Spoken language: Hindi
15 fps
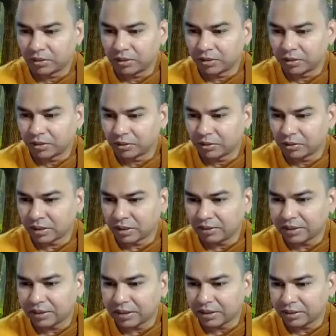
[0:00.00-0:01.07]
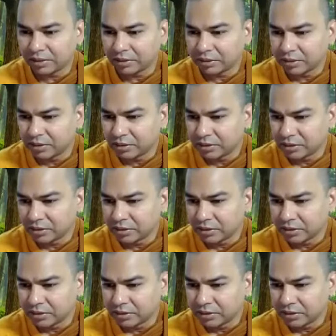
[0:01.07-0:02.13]
आवाज आ रहा है गुरु जी
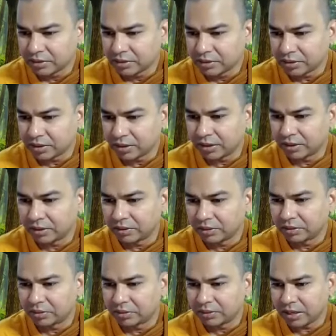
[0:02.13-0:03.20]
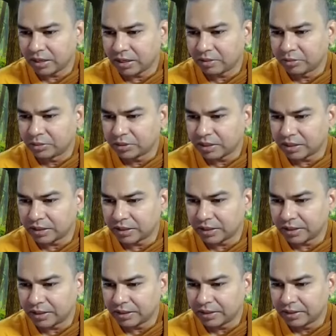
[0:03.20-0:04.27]
आ रहे हैं हाँ, यहाँ पूछा गया
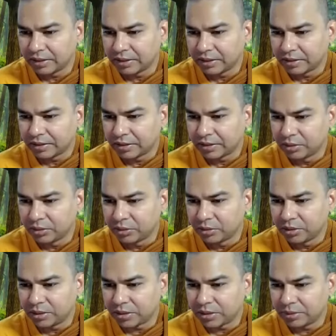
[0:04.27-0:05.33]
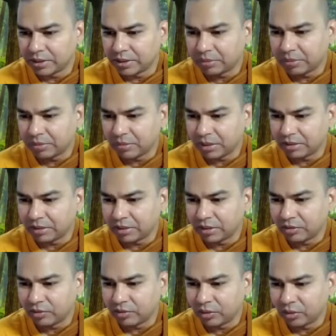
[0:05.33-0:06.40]
है कि गुरु जी कभी कभी मैत्री
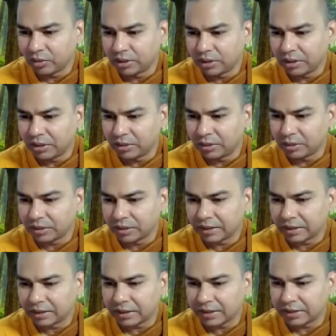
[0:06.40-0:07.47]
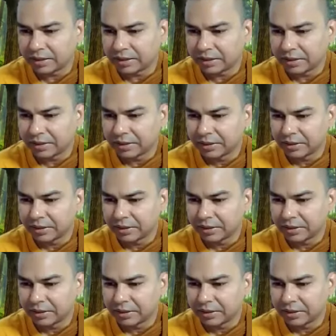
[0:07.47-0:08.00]
फ्लो नहीं होती है क्या करें